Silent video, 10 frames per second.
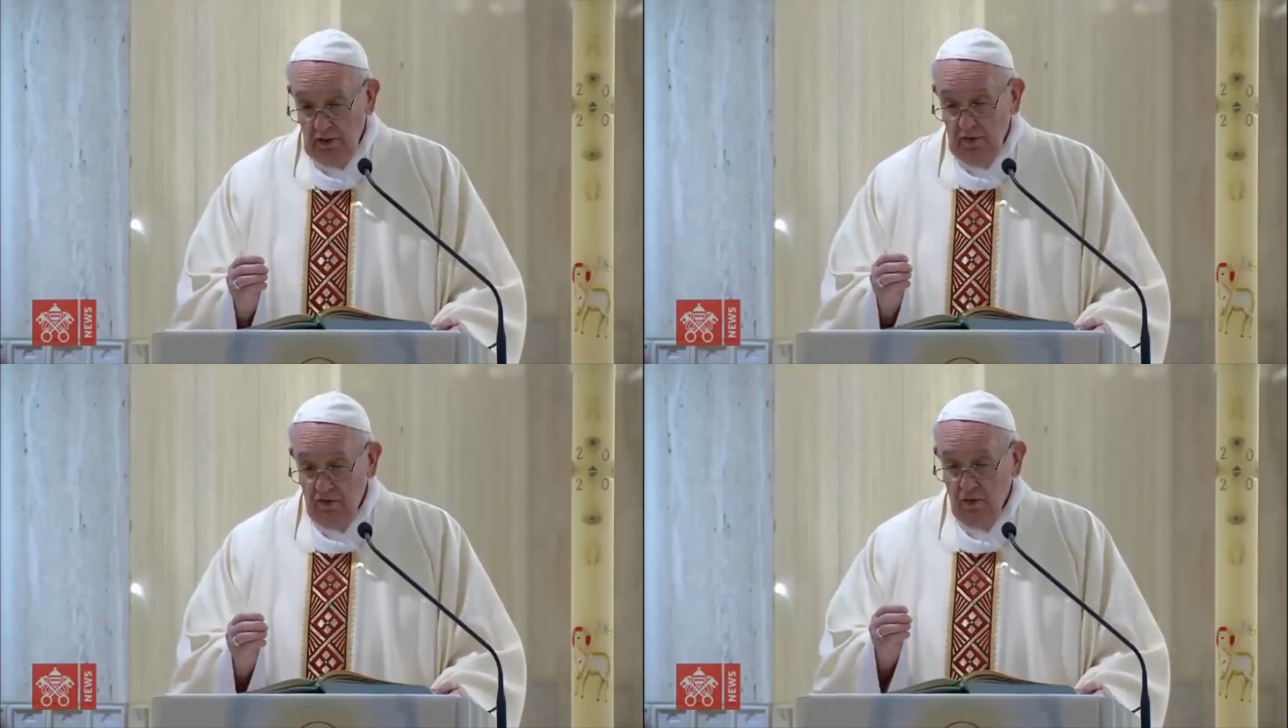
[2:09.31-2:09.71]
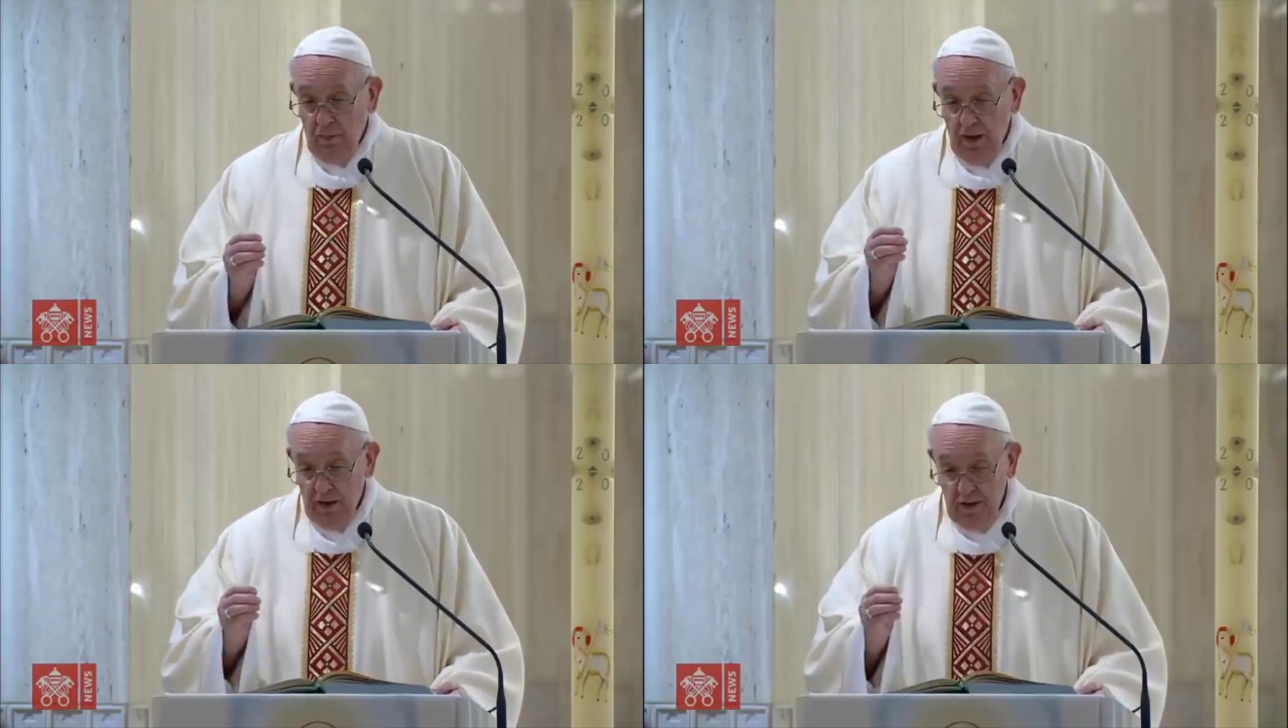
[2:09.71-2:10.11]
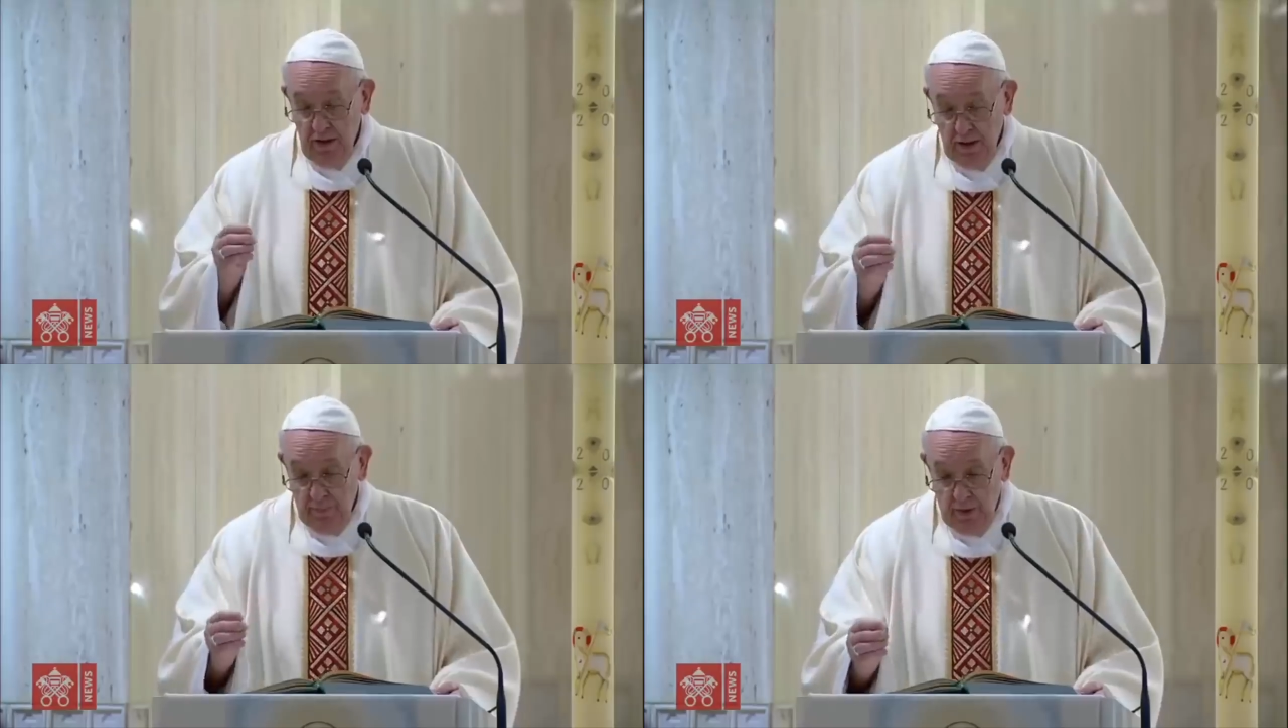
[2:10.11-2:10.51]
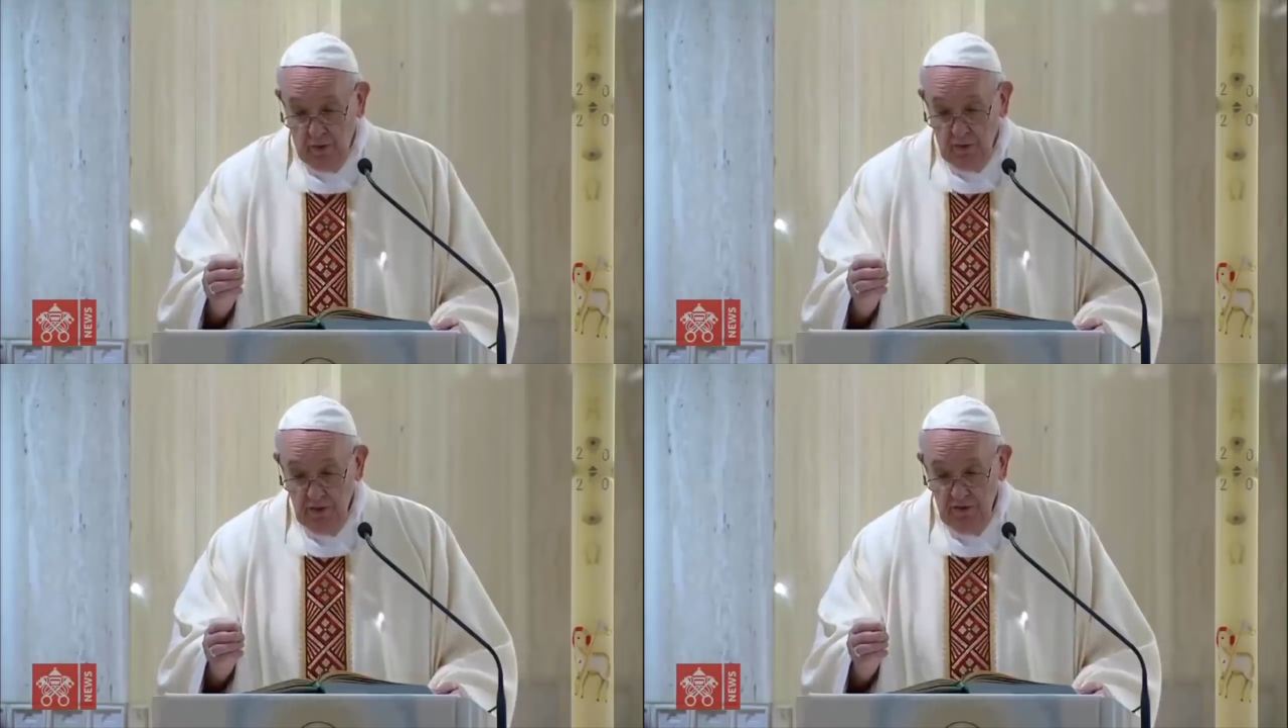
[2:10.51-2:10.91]
khôn ngoan và vẻ đẹp của
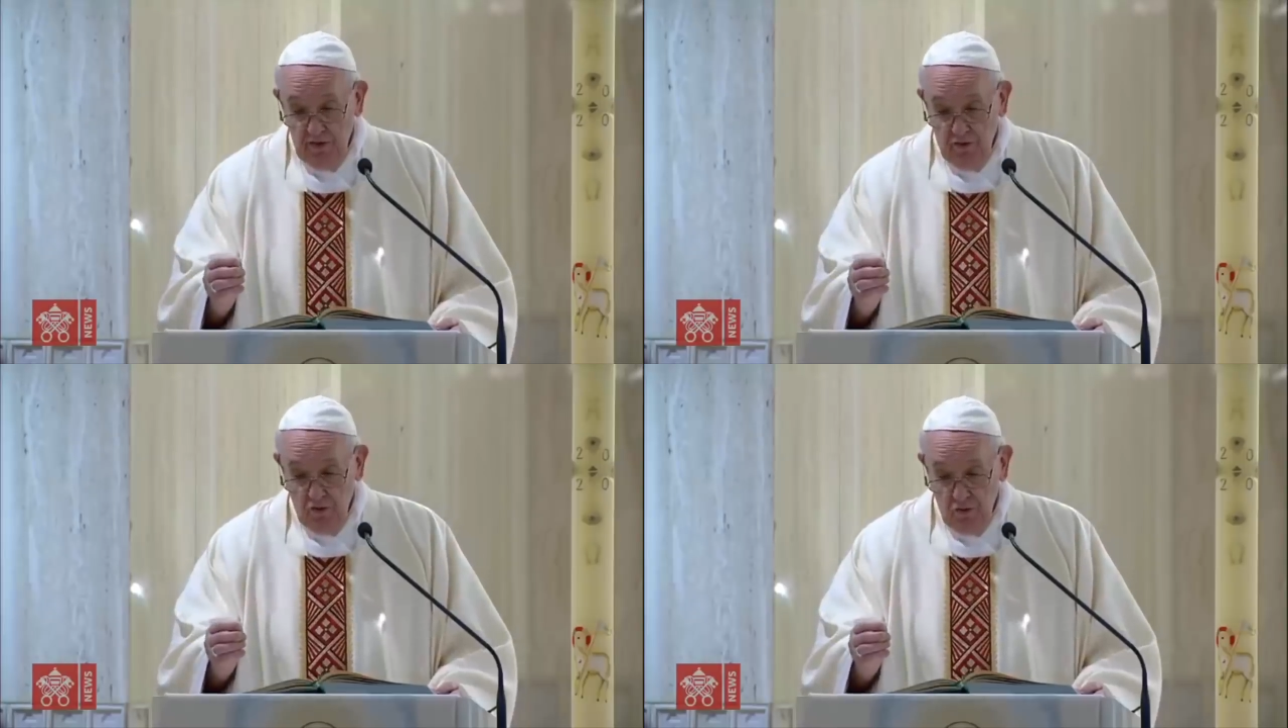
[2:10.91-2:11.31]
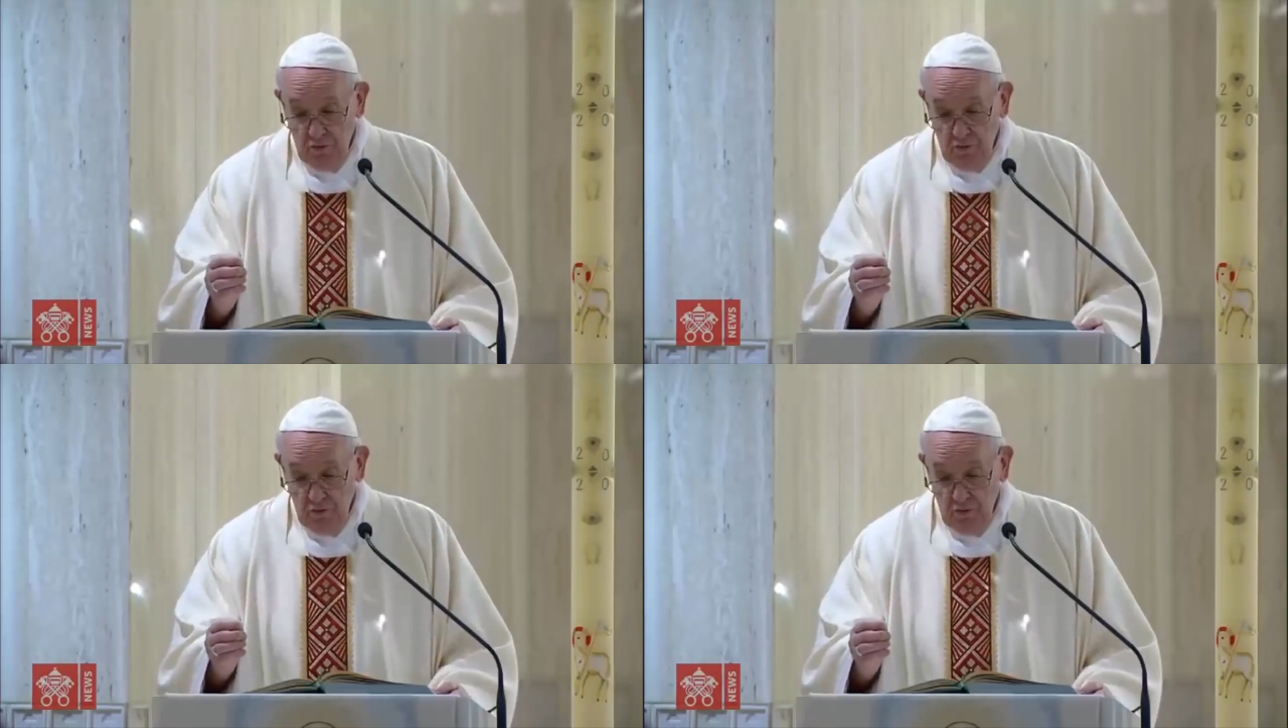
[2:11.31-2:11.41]
Chúa Giêsu